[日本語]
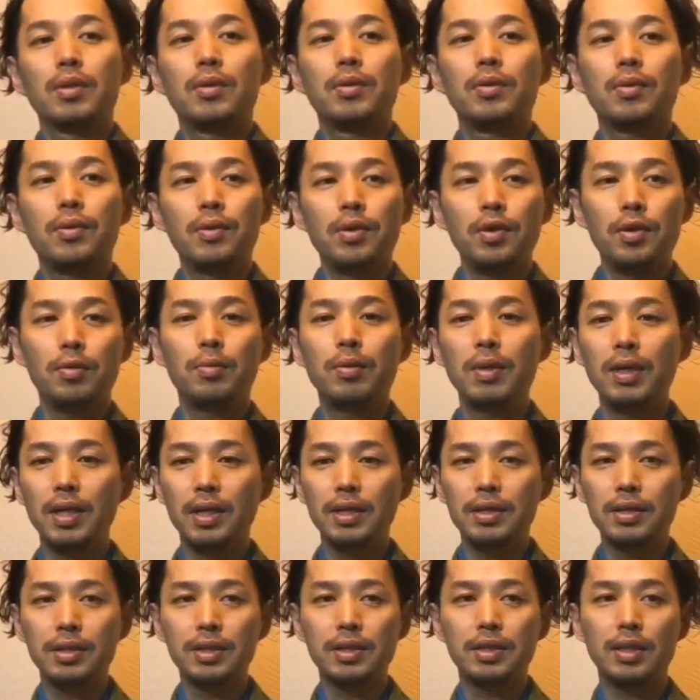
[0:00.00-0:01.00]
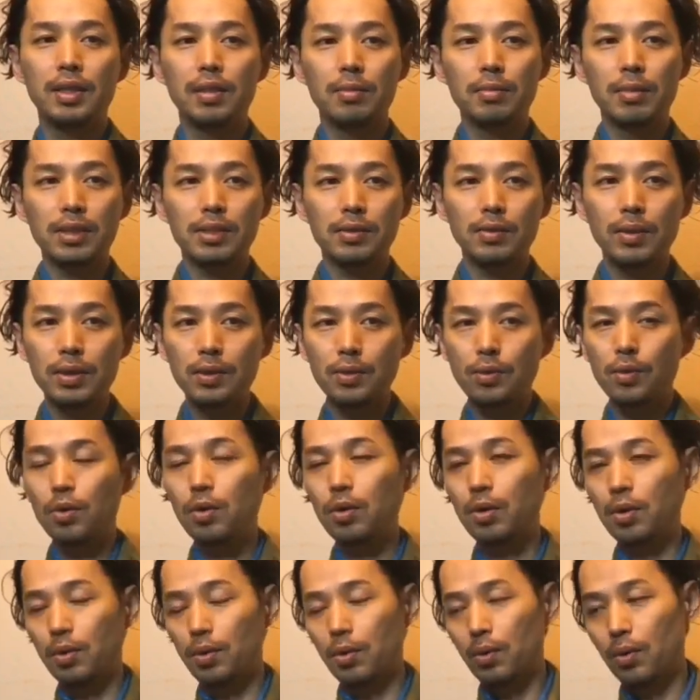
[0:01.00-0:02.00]
こういうバランスになります。割と
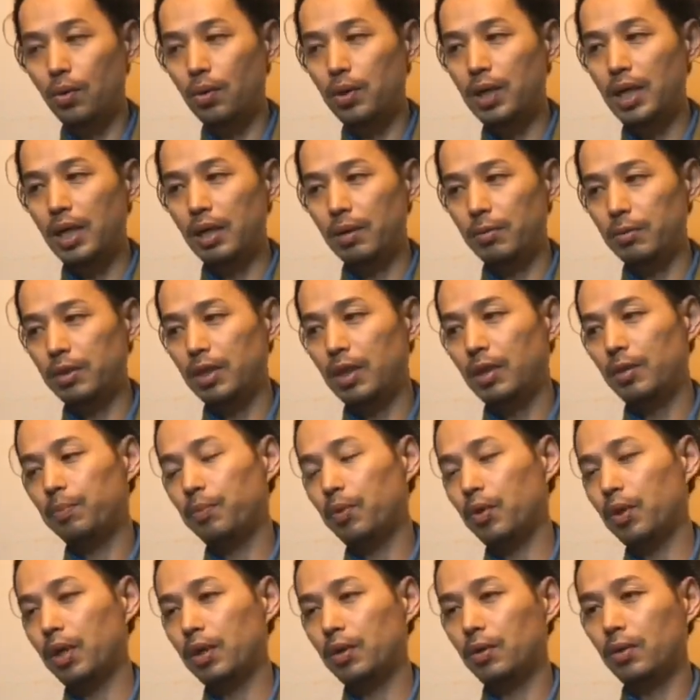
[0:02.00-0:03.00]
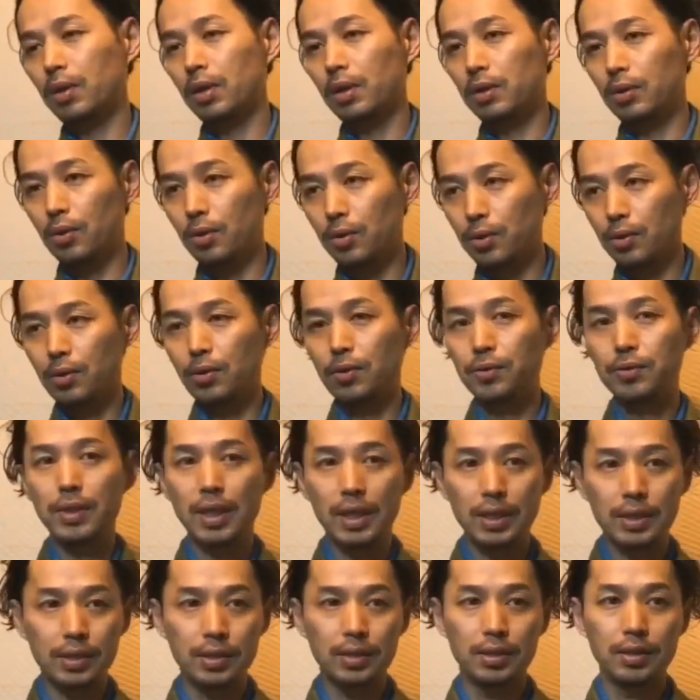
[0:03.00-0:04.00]
こう大きい胸ポケットがドンとふ
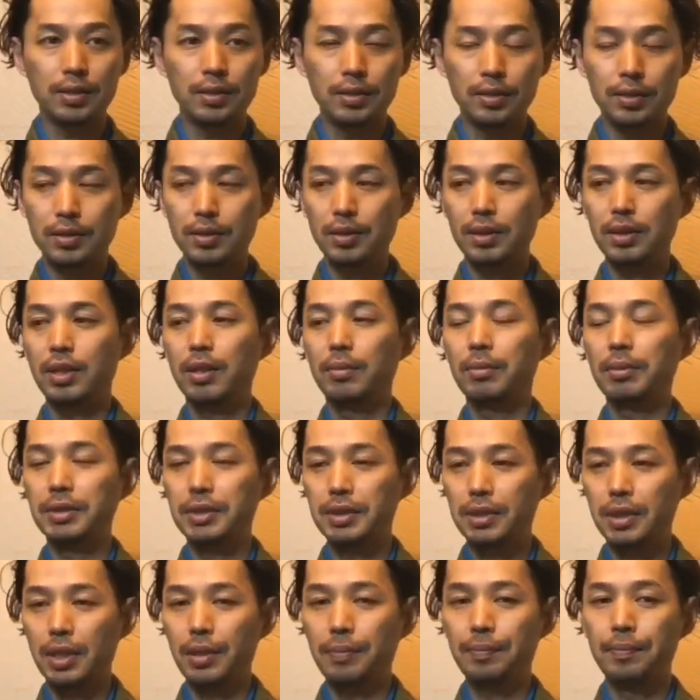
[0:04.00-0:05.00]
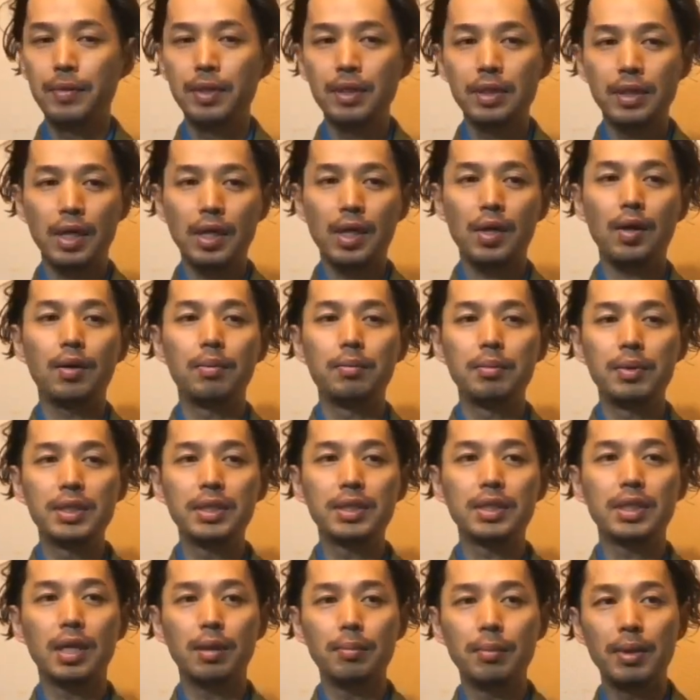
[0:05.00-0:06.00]
たつついてまして、丈は
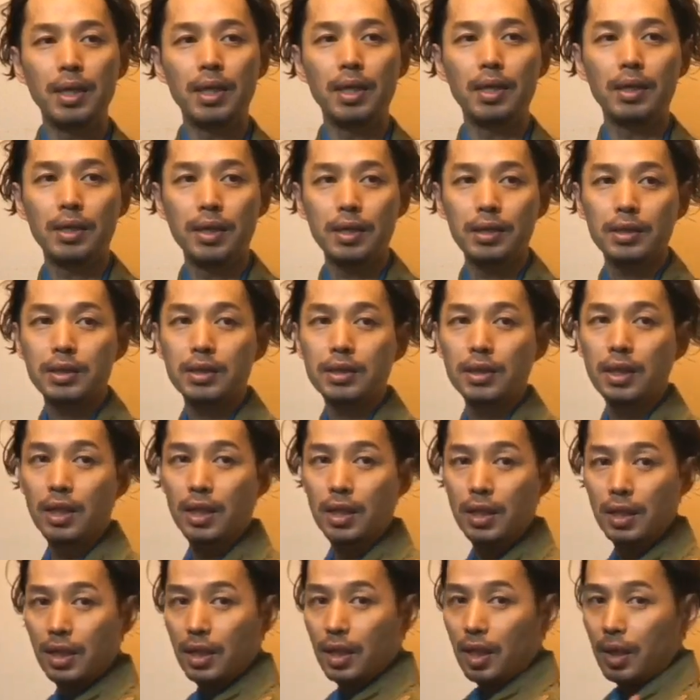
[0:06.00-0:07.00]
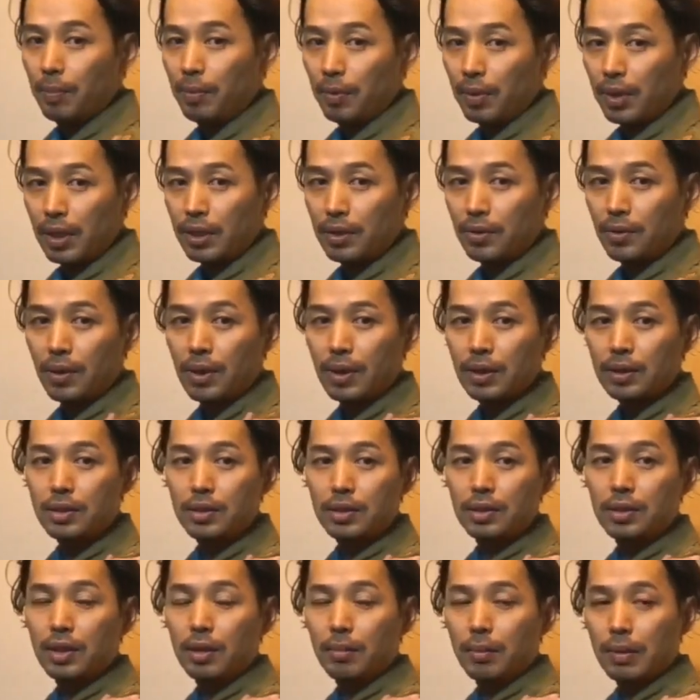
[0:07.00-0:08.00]
短めです。エパレットが
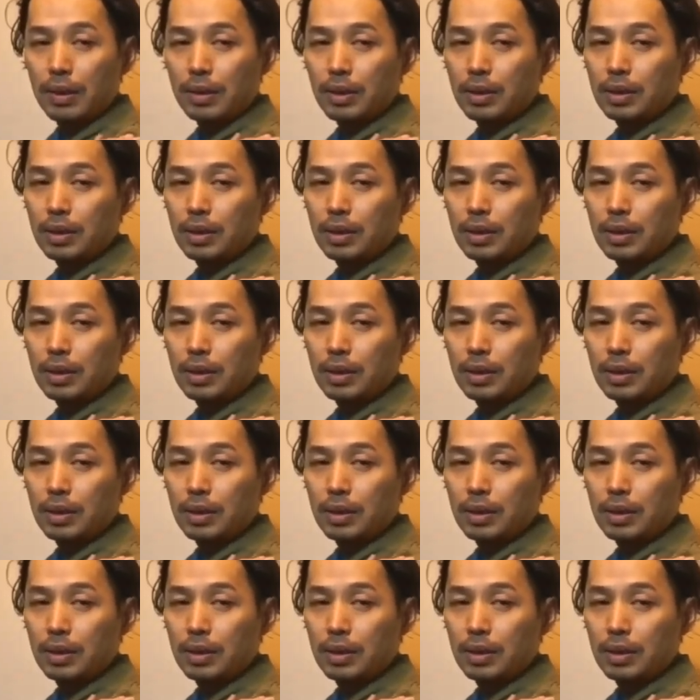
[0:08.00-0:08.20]
ついてま